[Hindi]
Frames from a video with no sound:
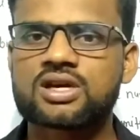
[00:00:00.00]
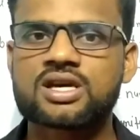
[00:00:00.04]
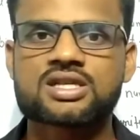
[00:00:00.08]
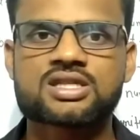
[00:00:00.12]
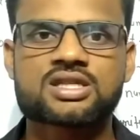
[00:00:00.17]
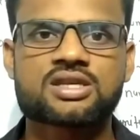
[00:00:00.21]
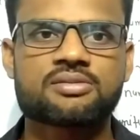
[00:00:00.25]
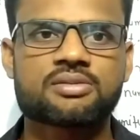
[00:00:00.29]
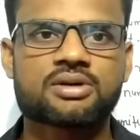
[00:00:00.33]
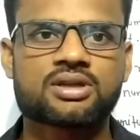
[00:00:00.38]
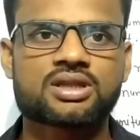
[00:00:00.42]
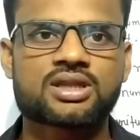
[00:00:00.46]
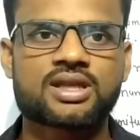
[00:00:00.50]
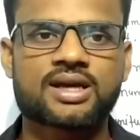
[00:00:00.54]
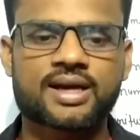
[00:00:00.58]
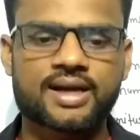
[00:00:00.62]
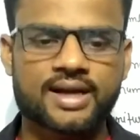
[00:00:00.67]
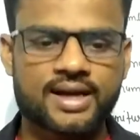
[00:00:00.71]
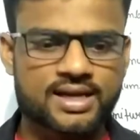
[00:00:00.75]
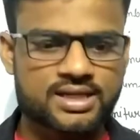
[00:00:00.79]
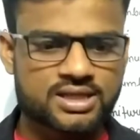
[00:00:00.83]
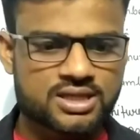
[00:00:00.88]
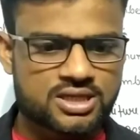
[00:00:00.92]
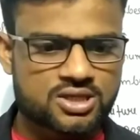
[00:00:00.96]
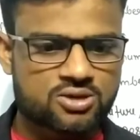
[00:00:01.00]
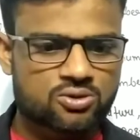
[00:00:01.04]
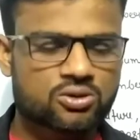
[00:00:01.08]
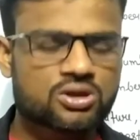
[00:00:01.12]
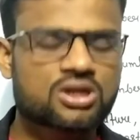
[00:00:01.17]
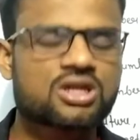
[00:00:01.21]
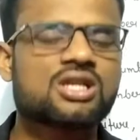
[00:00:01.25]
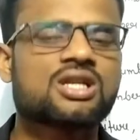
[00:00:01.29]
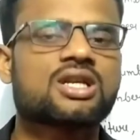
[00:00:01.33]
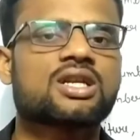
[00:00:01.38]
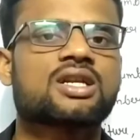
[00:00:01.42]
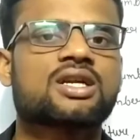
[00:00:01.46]
कैसे बनता है कैसे इसको
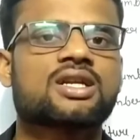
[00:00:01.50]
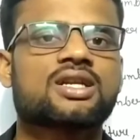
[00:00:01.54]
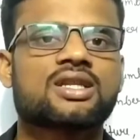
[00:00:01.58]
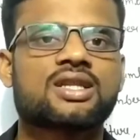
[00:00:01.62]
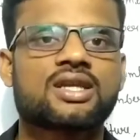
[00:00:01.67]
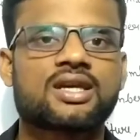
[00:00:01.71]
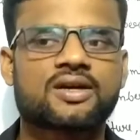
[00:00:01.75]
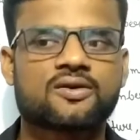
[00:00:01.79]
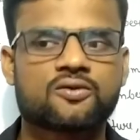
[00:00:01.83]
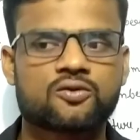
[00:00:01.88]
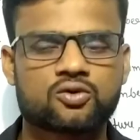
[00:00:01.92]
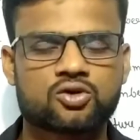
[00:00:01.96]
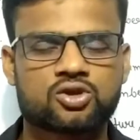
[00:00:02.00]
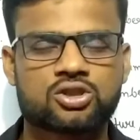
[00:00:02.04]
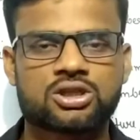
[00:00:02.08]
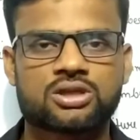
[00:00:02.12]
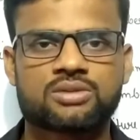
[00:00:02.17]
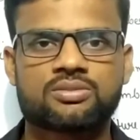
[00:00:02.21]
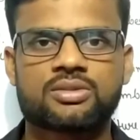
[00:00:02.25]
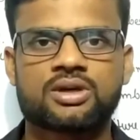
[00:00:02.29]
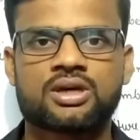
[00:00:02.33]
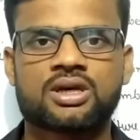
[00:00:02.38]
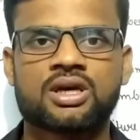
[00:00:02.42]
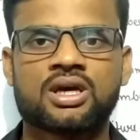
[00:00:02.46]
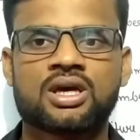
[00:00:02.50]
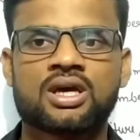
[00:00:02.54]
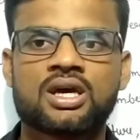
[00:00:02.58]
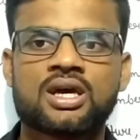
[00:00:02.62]
क्लियर करते हैं क्वेश्चन में